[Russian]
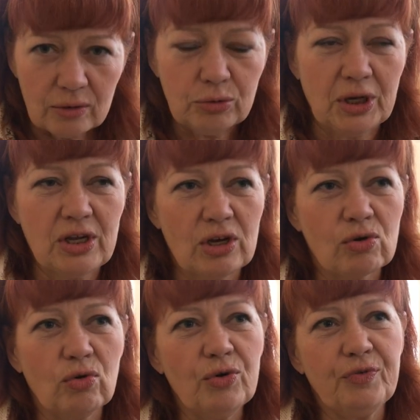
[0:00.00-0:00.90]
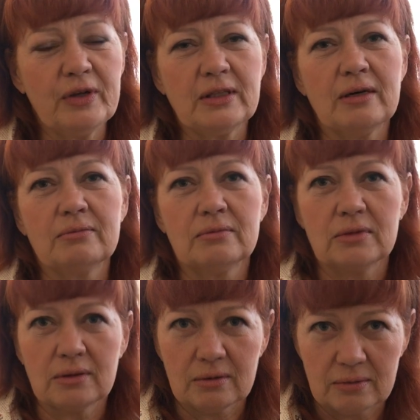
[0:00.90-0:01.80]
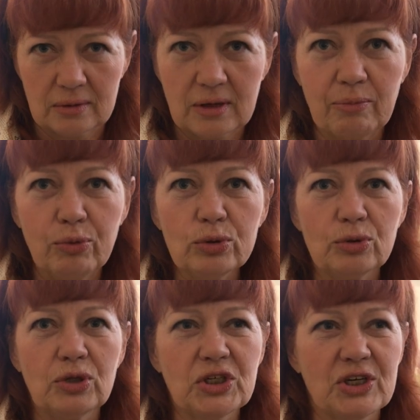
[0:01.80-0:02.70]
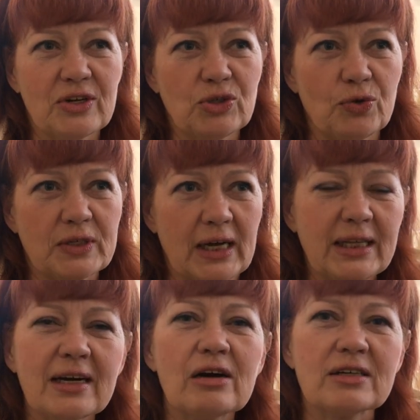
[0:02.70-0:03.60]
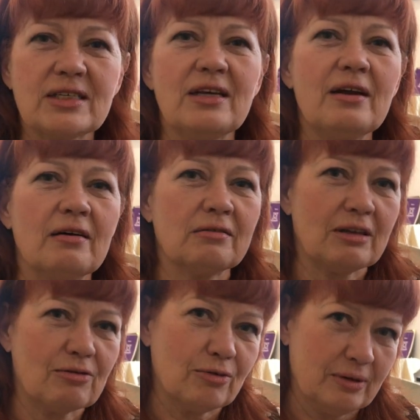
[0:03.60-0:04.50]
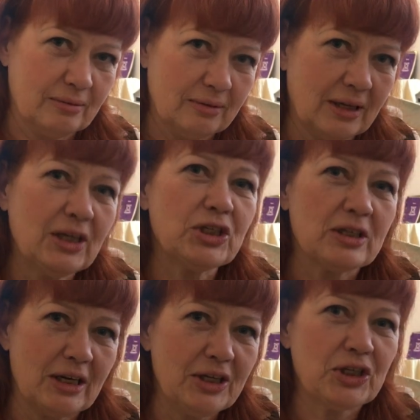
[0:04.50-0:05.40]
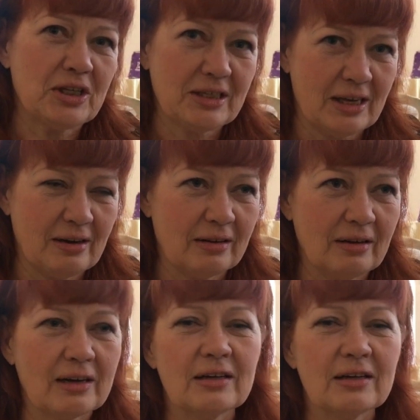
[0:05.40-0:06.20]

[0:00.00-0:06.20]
утренний кофе, там э, работа наша ростовская. Это как сериал такой, наш mm-hmm. личный сериал.